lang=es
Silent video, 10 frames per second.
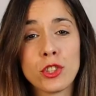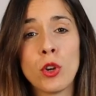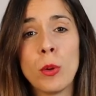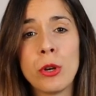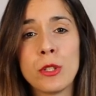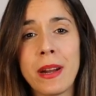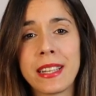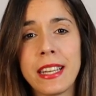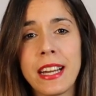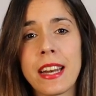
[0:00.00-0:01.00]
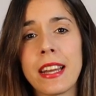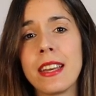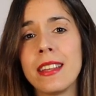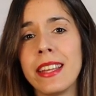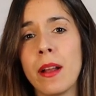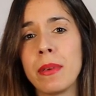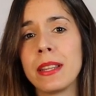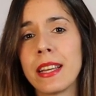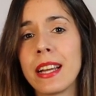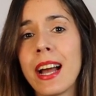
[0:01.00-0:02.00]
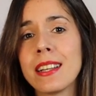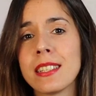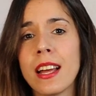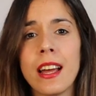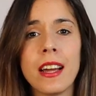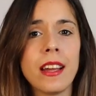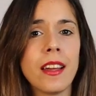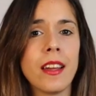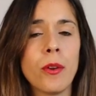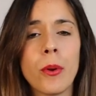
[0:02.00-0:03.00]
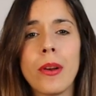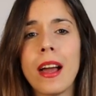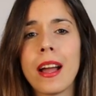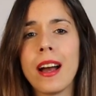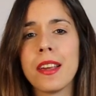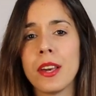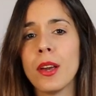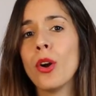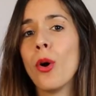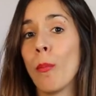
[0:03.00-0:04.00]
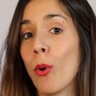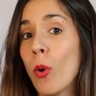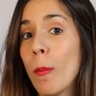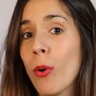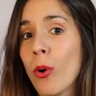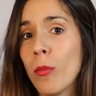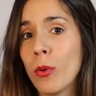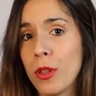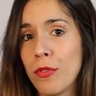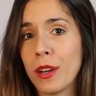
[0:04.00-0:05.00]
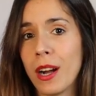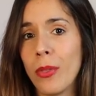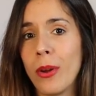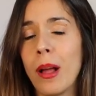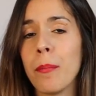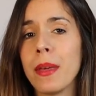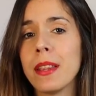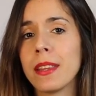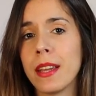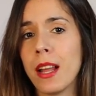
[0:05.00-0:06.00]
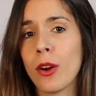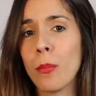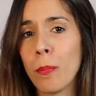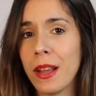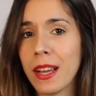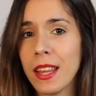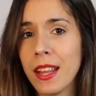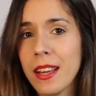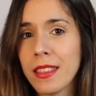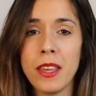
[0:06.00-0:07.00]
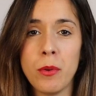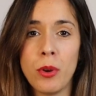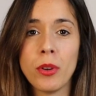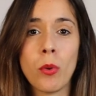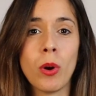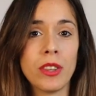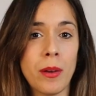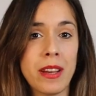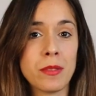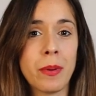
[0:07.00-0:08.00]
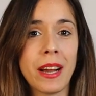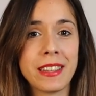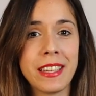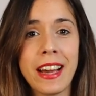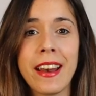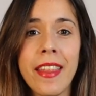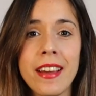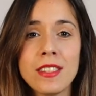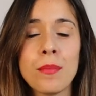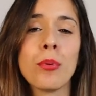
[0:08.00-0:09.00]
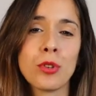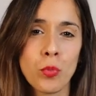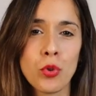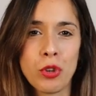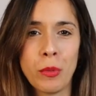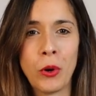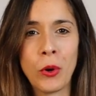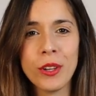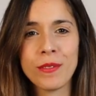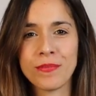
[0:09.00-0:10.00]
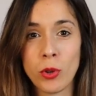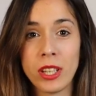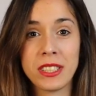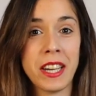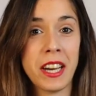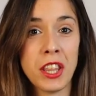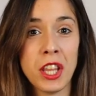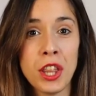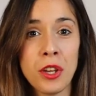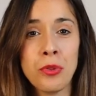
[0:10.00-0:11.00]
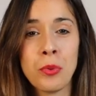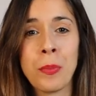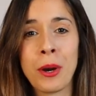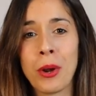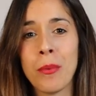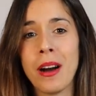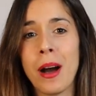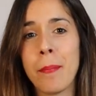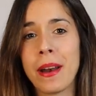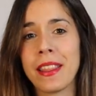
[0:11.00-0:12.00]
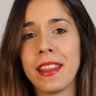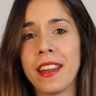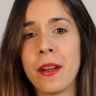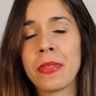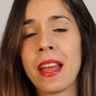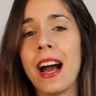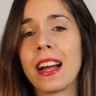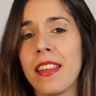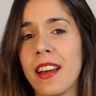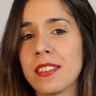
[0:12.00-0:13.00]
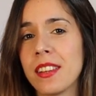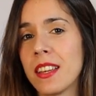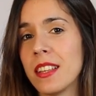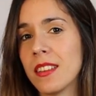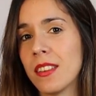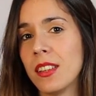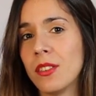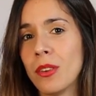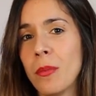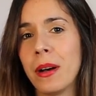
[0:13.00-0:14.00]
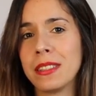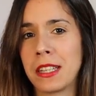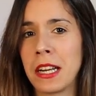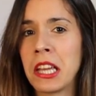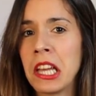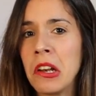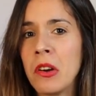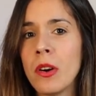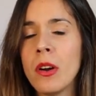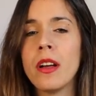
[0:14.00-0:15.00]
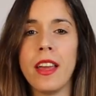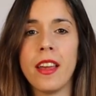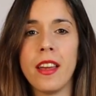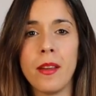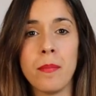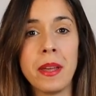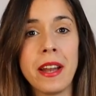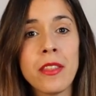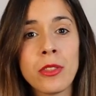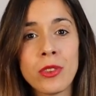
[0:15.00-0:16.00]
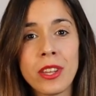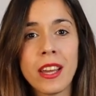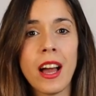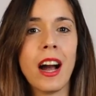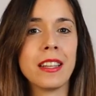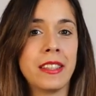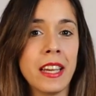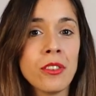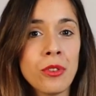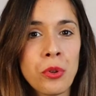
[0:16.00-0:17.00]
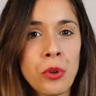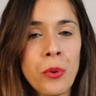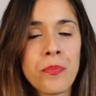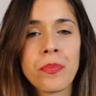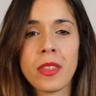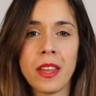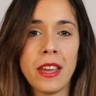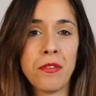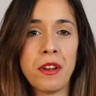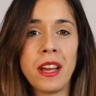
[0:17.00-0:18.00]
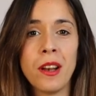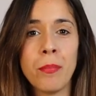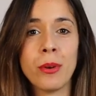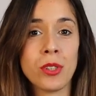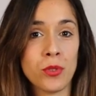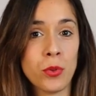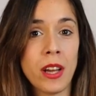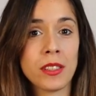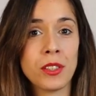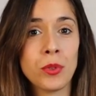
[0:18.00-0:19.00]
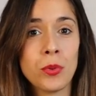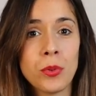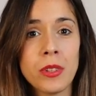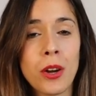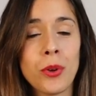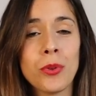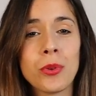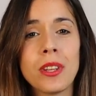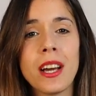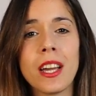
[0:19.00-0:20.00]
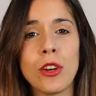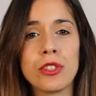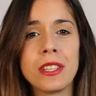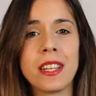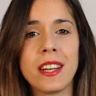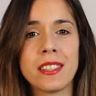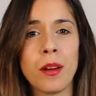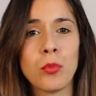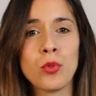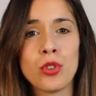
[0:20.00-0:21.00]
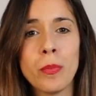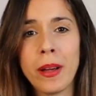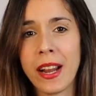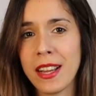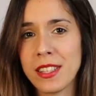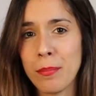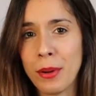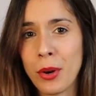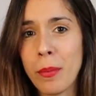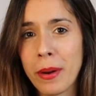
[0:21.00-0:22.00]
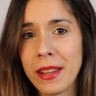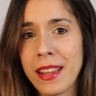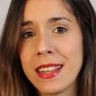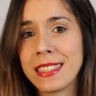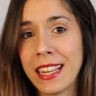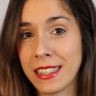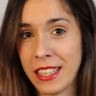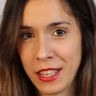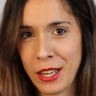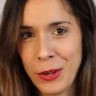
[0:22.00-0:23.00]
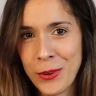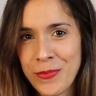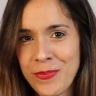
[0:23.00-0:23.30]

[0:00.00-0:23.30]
Esto lo puedes practicar inicialmente en casa, eh, luego en la calle, poco a poco modificando el ambiente y la complejidad y bueno que cuanta más práctica le des, pues mucho mejor. Con este ejercicio tu perro va a aprender a quedarse quietecito, más tranquilo, eh, mirándote, atento, y al final, pues es una actitud, una conducta que nos interesa mucho para que ese perro aprenda a estar tranquilo.